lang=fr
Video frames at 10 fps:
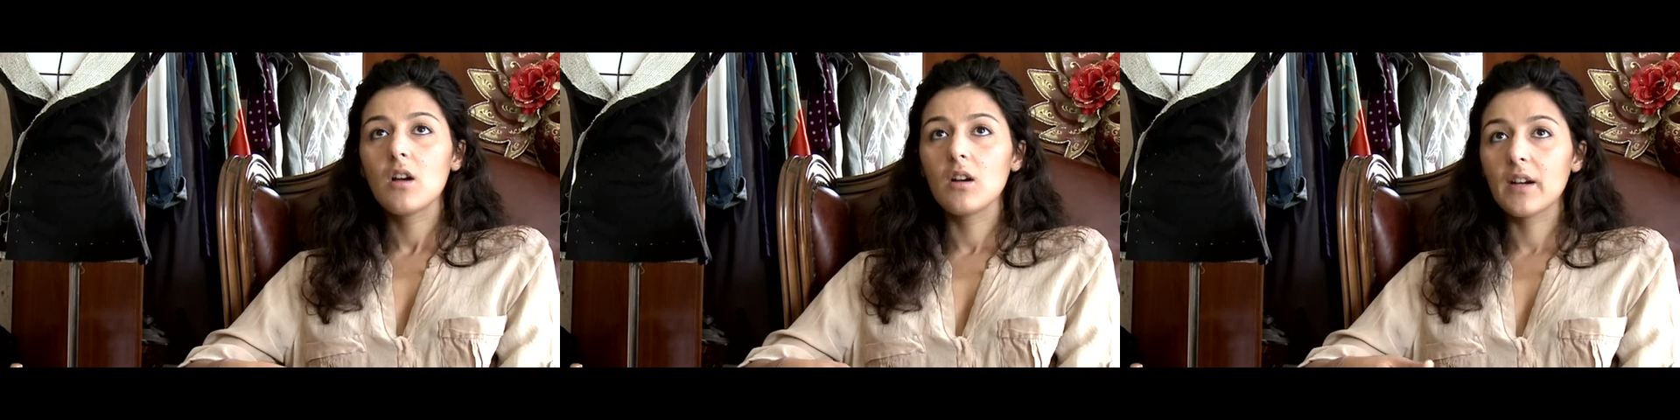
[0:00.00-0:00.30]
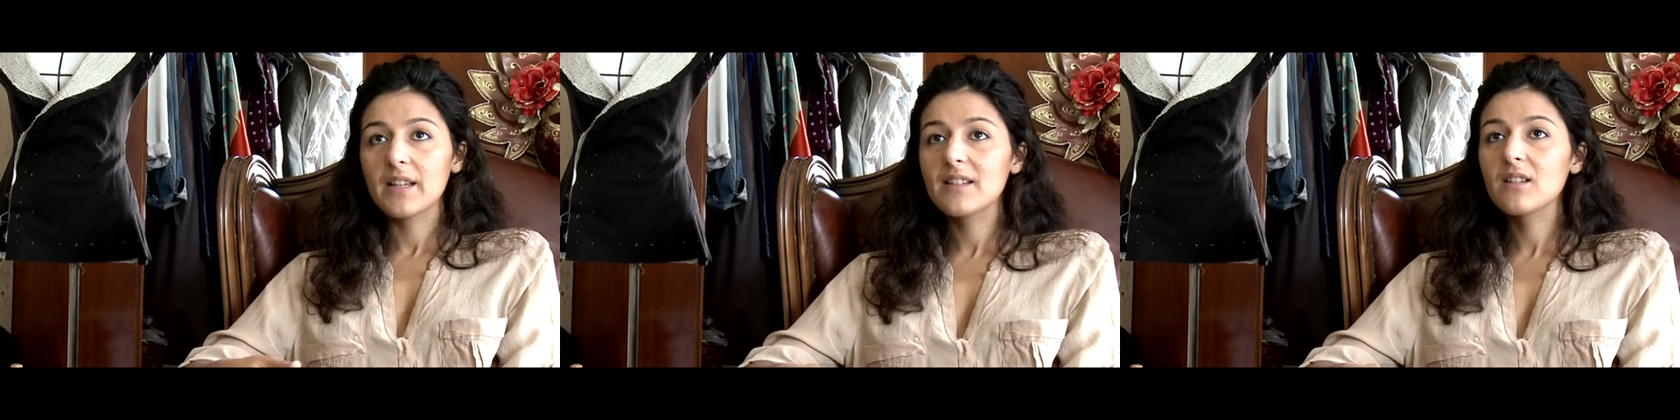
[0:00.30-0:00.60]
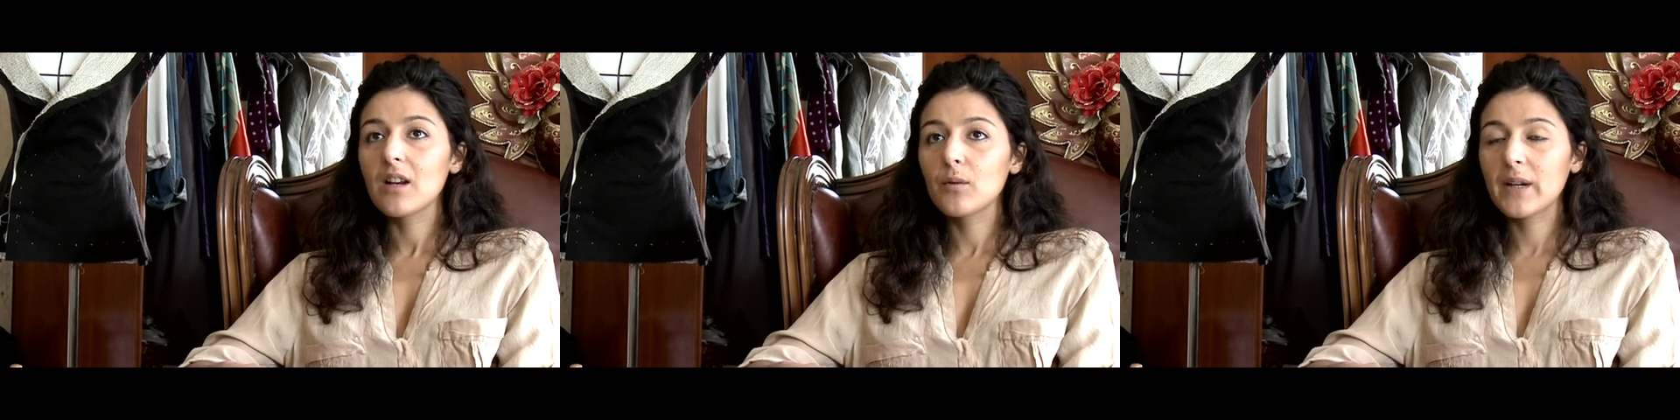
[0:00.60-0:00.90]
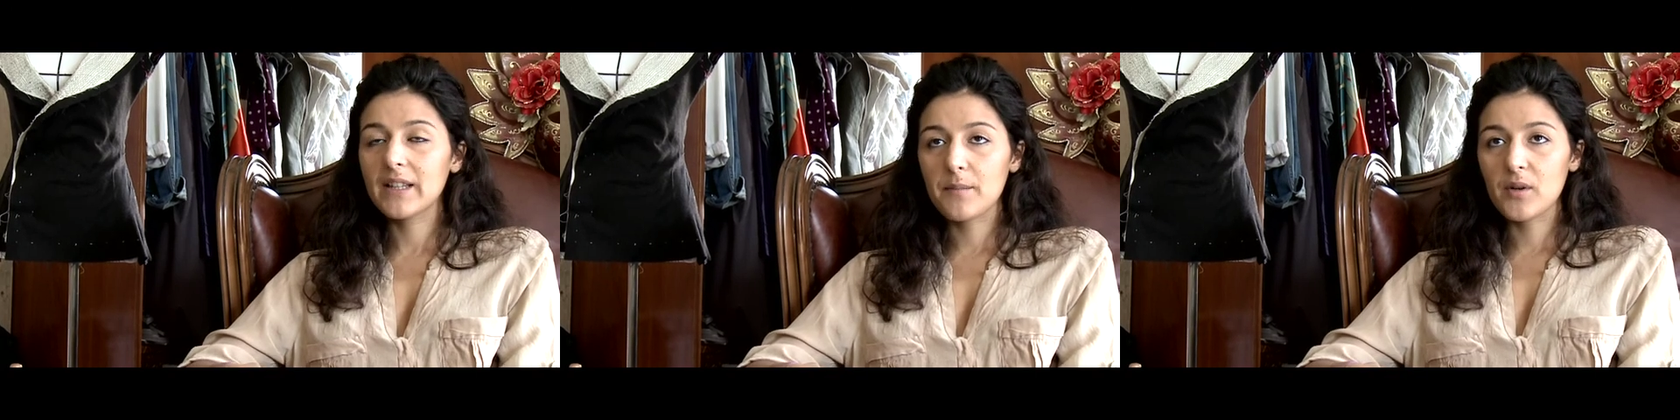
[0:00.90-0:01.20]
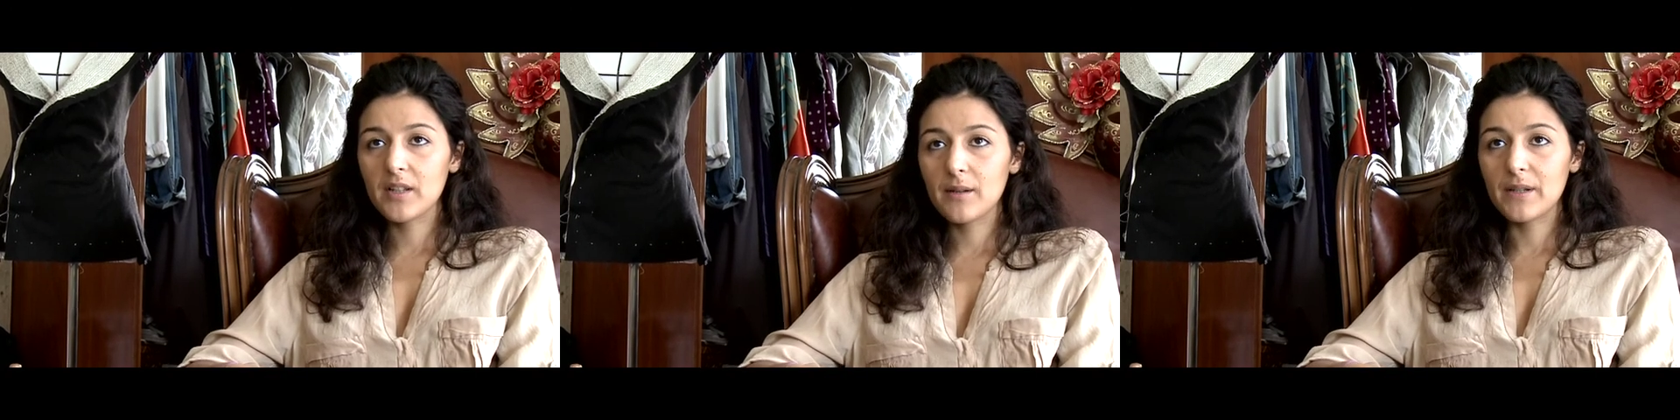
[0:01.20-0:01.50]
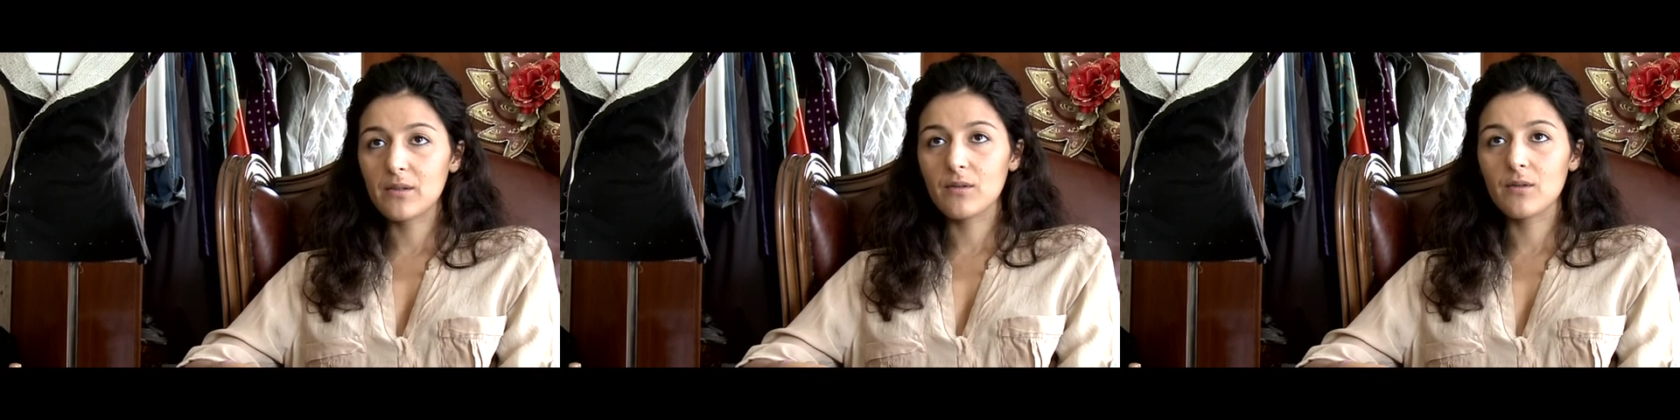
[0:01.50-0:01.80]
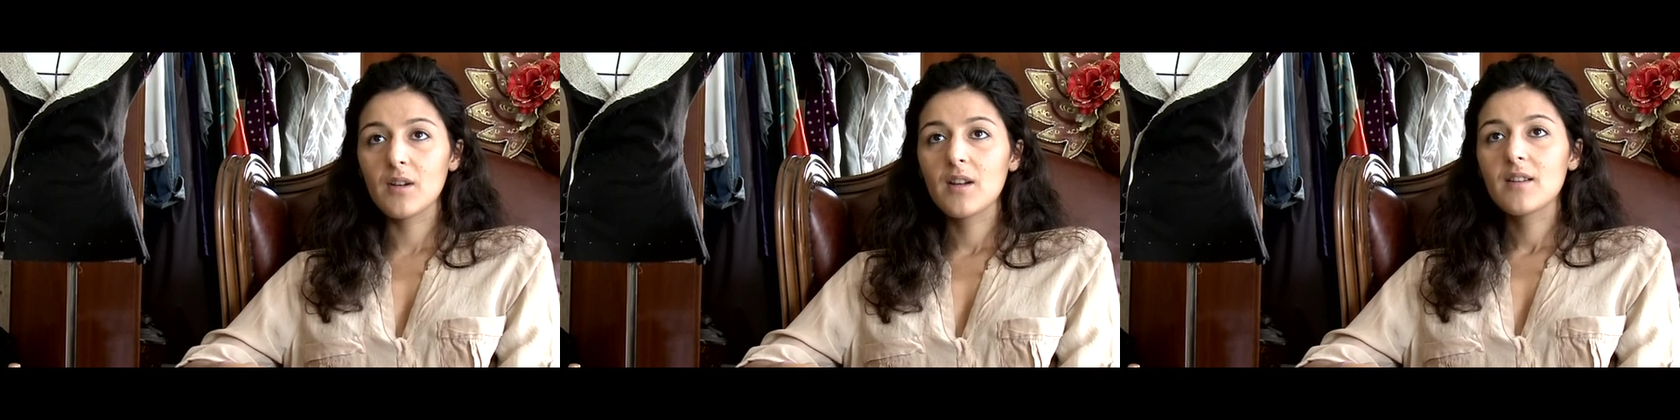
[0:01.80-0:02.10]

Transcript: euh, rester dans le prêt-à-porter parce que